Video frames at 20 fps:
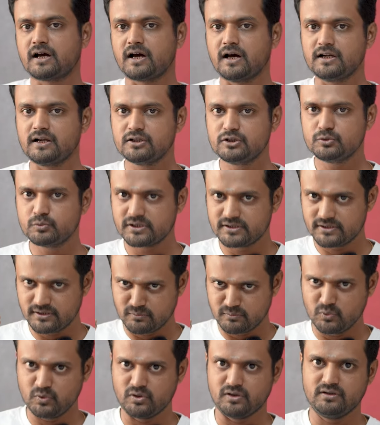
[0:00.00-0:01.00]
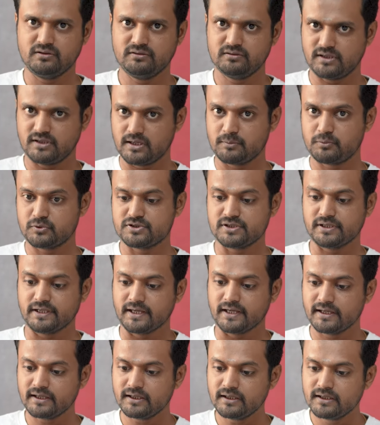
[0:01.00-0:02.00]
கருதுவதன் முன் நல்லா
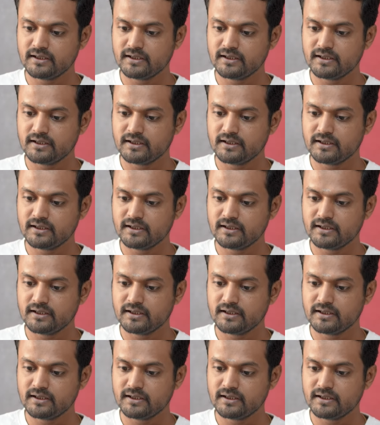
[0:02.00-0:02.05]
புரிஞ்சுக்கங்க